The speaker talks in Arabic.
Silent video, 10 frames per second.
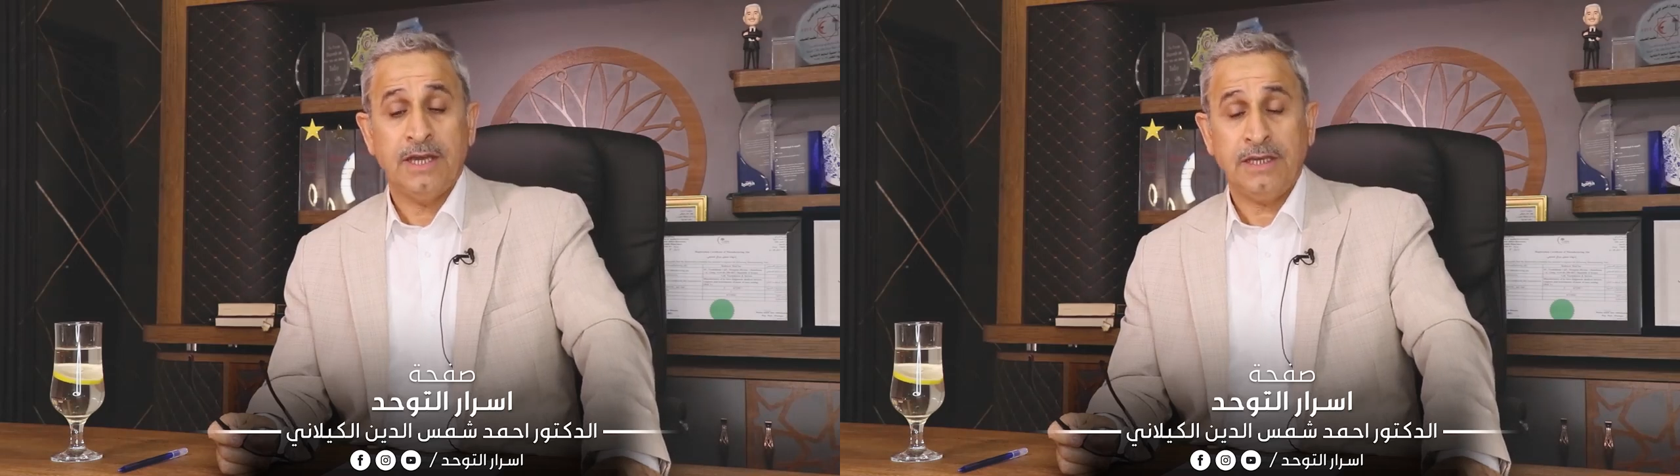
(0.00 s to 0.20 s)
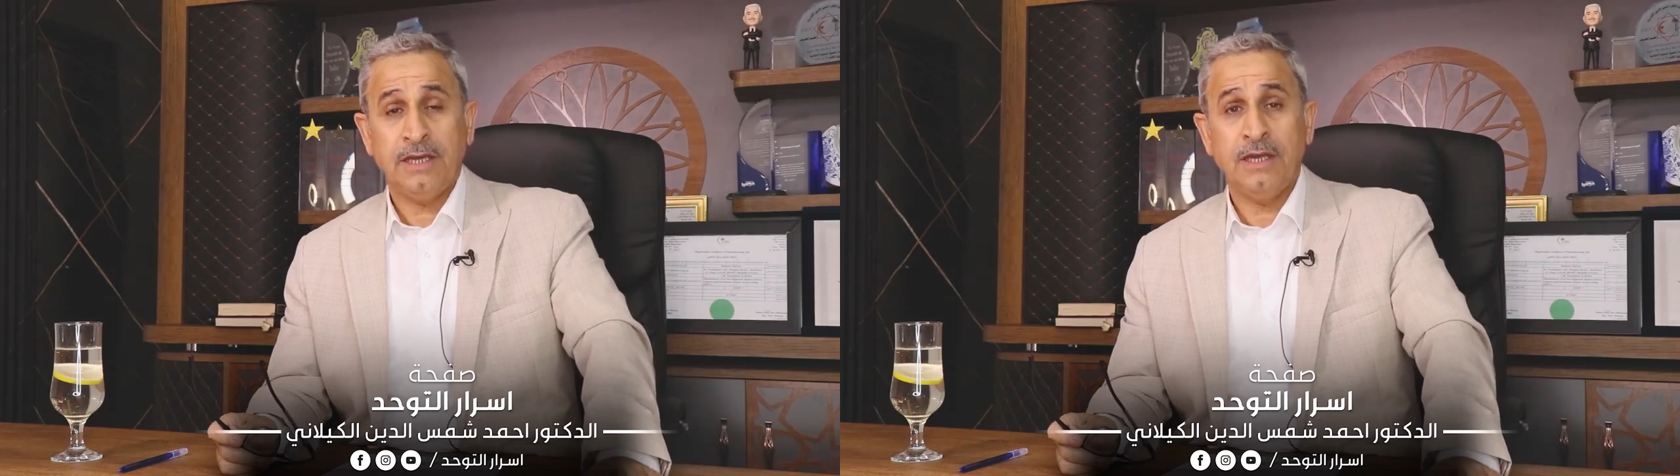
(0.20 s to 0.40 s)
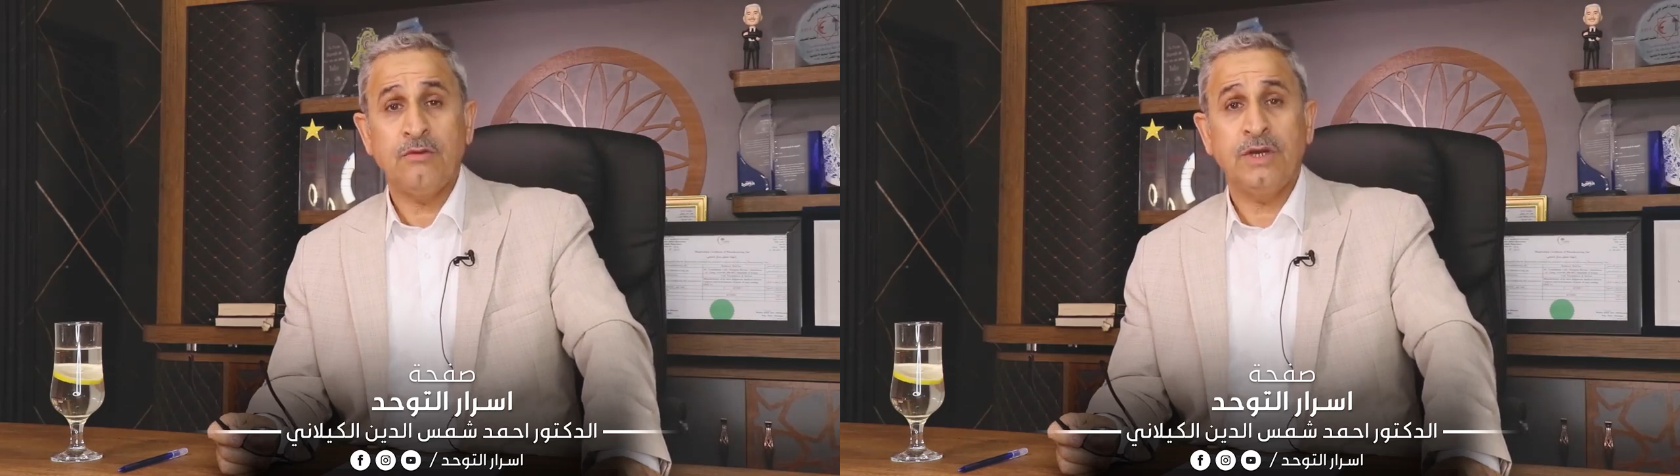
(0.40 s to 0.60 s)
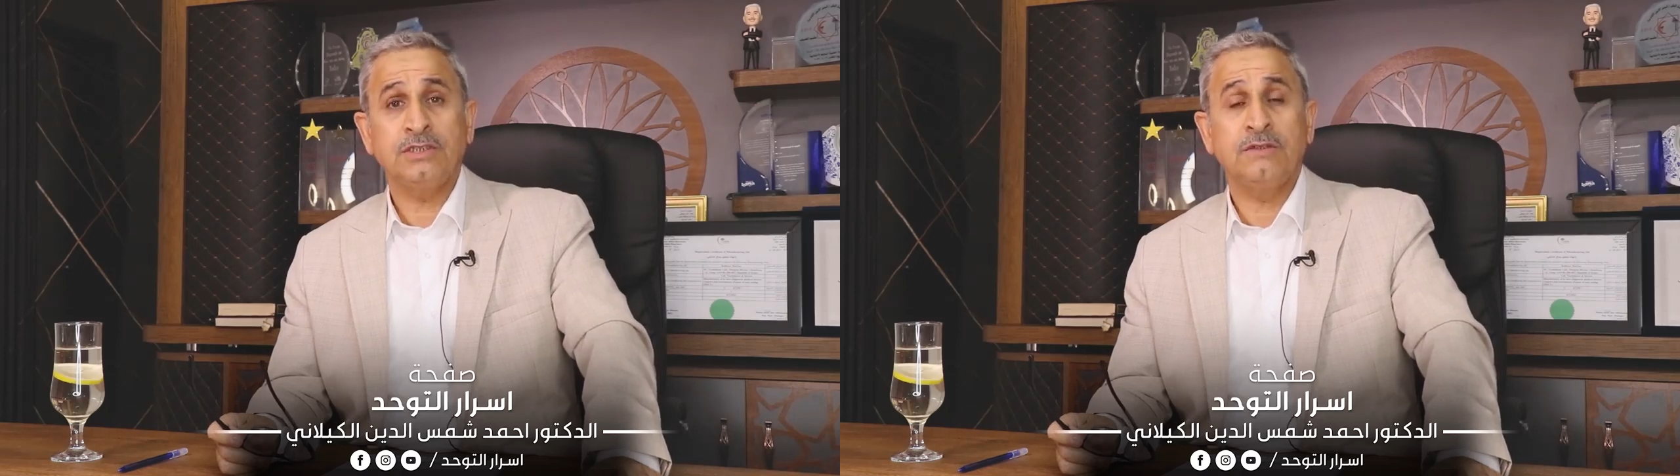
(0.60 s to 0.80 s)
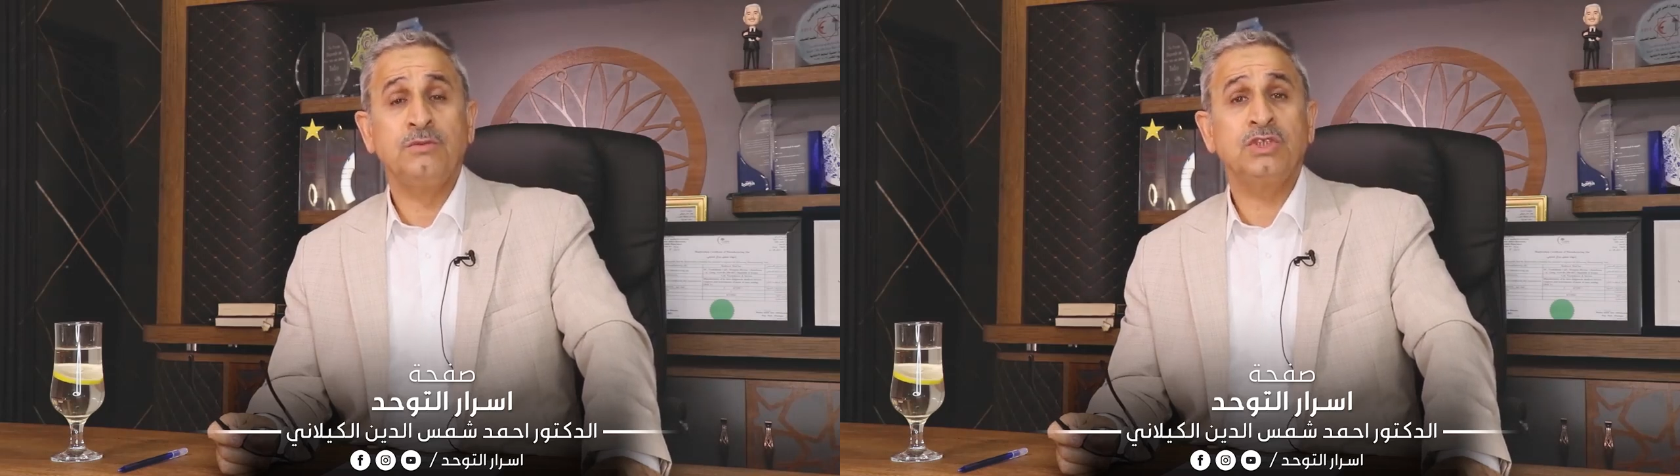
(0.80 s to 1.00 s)
أحيانا
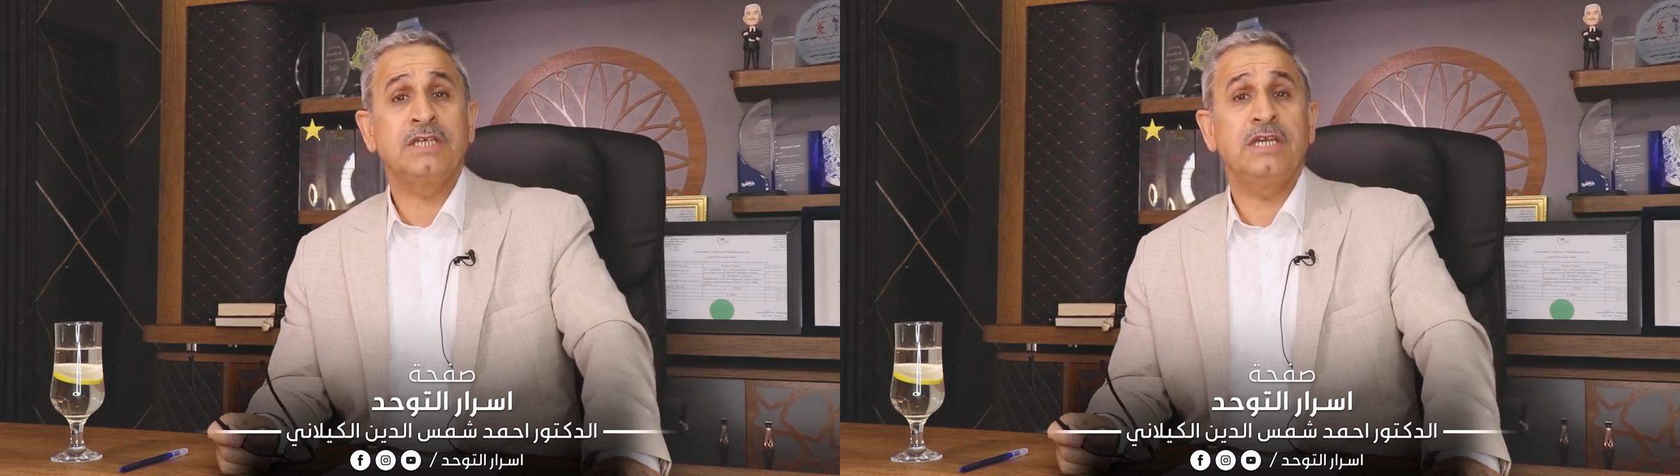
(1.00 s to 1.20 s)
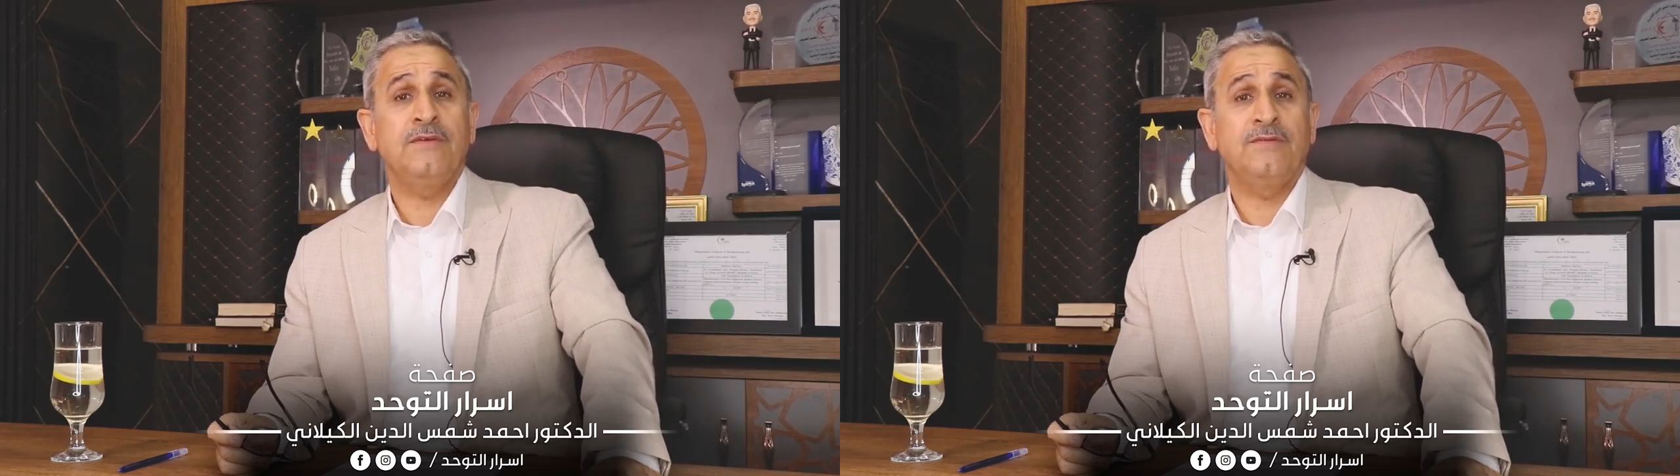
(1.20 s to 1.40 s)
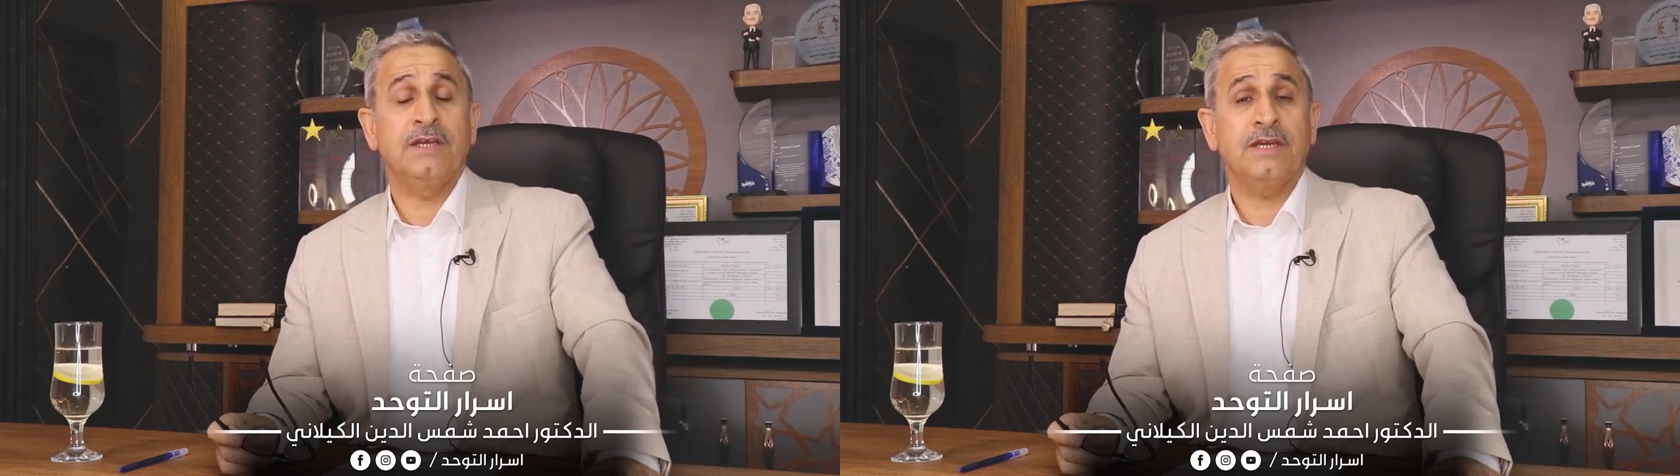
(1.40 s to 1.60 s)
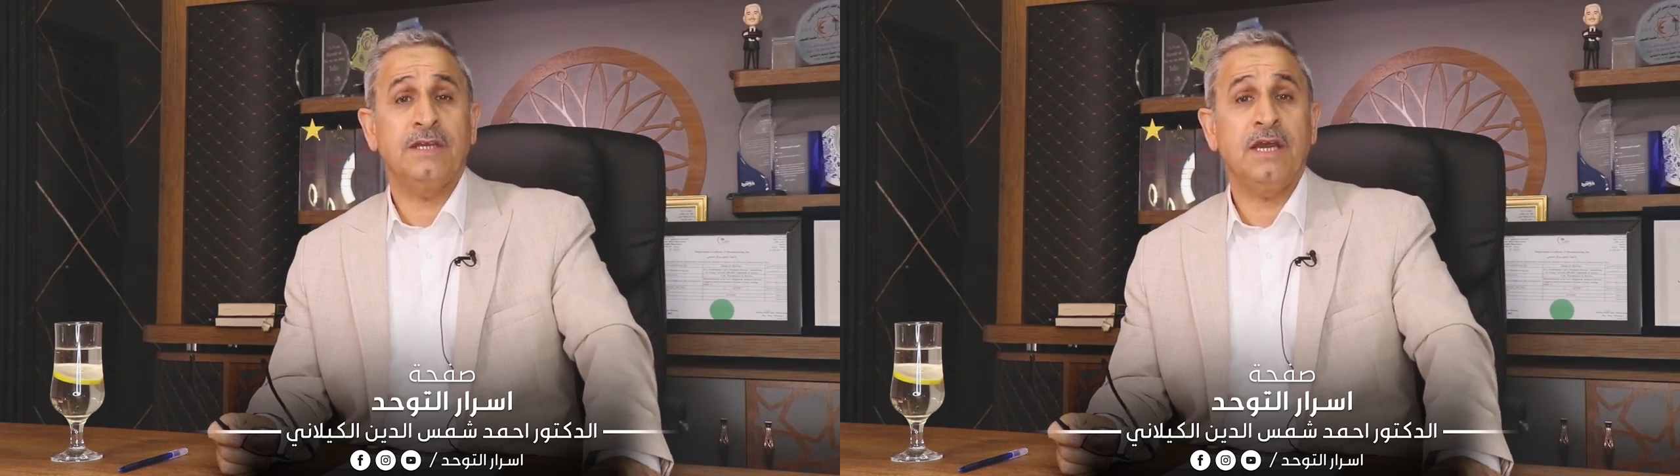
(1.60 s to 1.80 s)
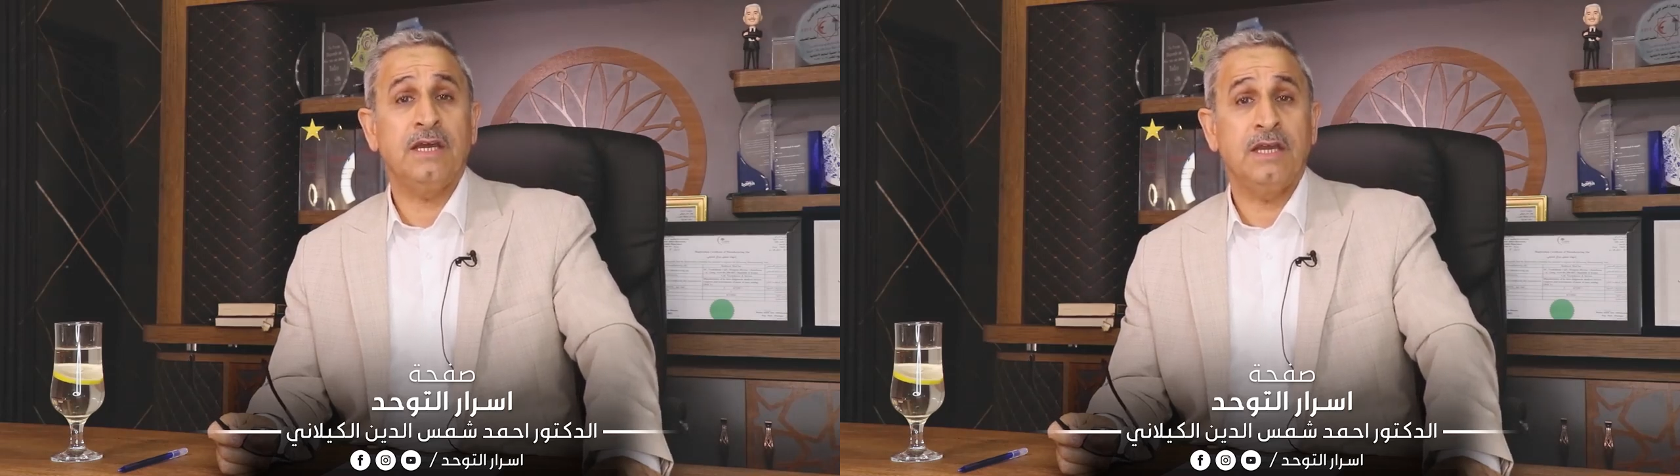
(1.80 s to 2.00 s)
نواجه مشكلة في إقناع